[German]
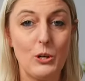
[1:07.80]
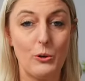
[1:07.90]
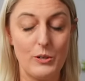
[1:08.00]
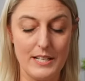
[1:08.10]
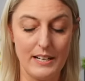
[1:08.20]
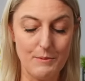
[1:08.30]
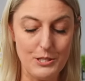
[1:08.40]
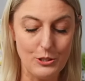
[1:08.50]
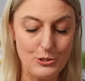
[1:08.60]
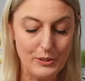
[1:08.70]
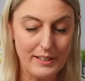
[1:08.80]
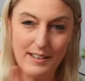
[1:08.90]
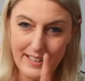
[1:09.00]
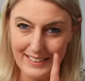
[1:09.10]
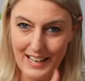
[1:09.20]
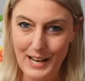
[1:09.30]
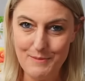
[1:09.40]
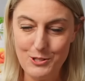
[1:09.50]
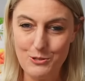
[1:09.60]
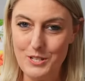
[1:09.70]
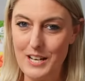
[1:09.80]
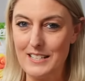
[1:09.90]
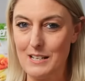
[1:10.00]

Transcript: und dann habe ich noch so eine kleine Geheimzutat,